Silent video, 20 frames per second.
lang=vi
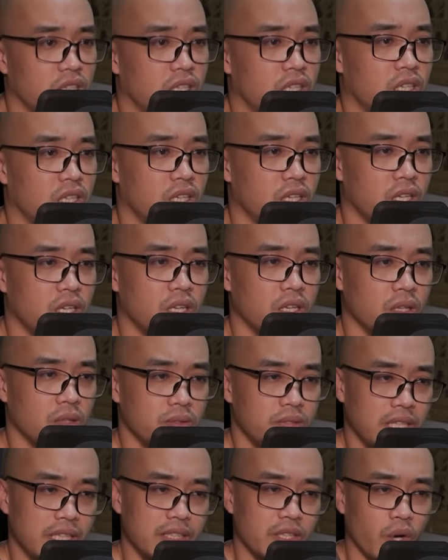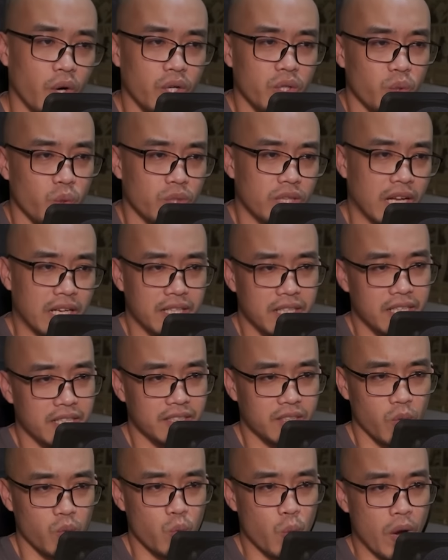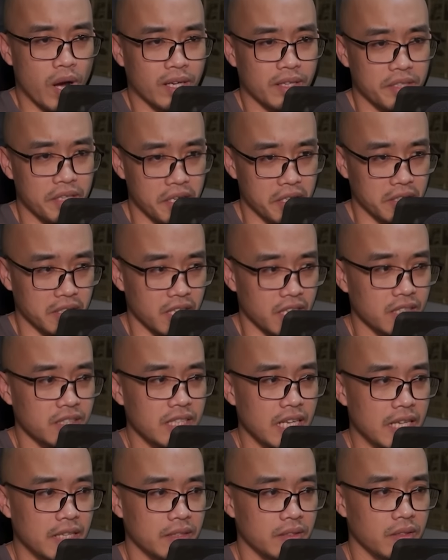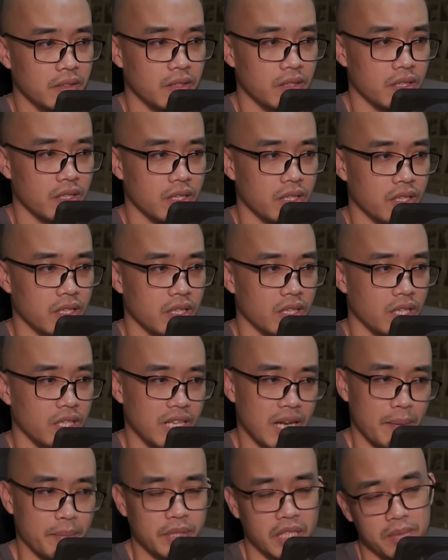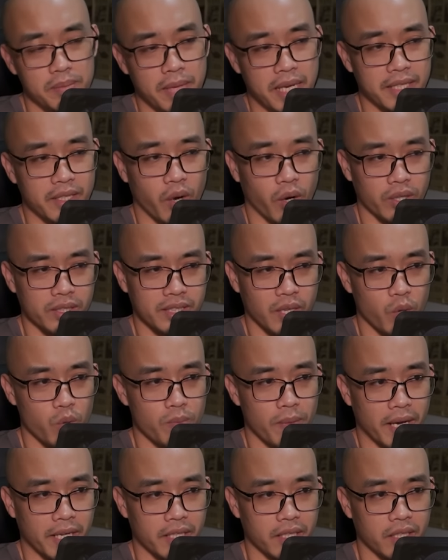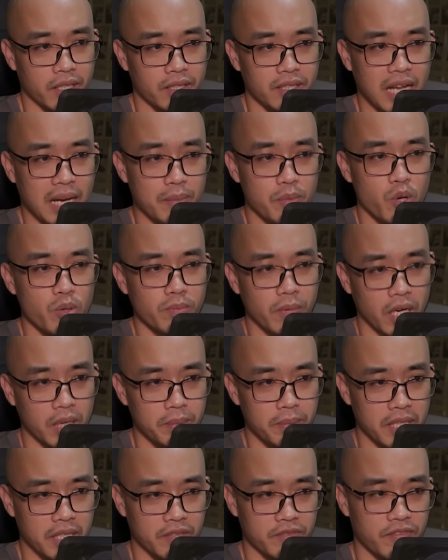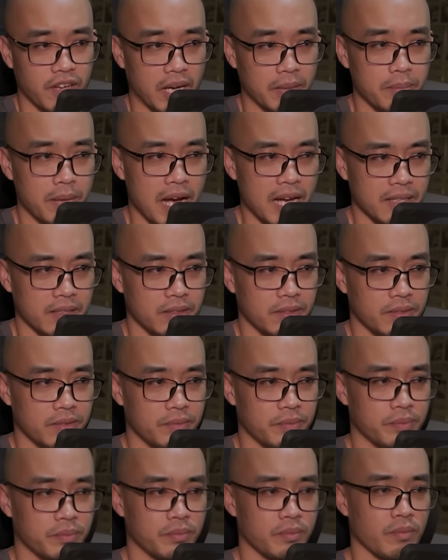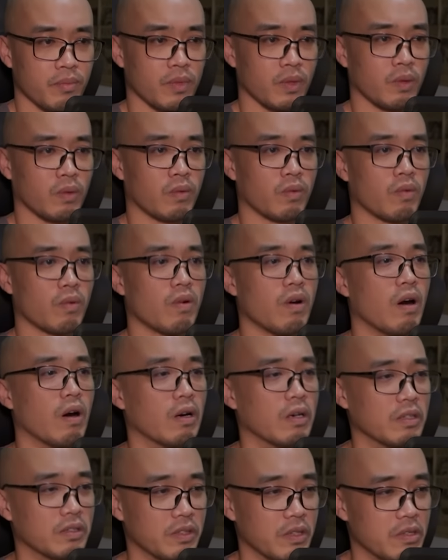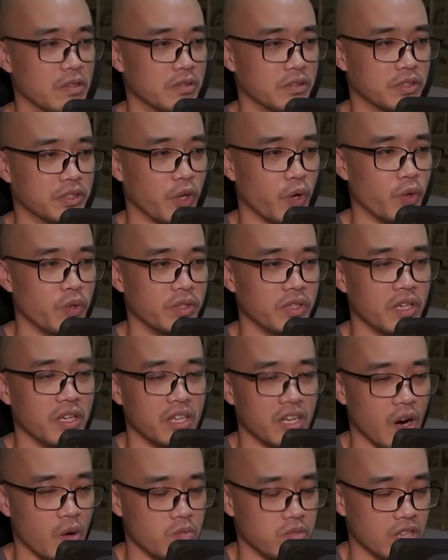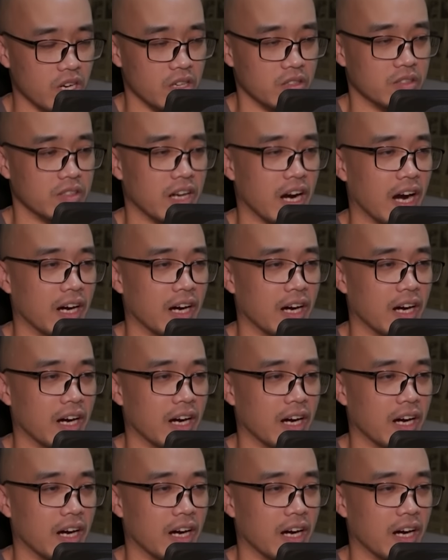Nam tử mày đỏ gấp gáp nói. Đệ sư huynh ngươi tu luyện võ đạo, lỡ mà gặp phải hải thú thì không tiện ứng phó, vẫn là để ta tự mình dẫn đệ tử đi cho thỏa đáng.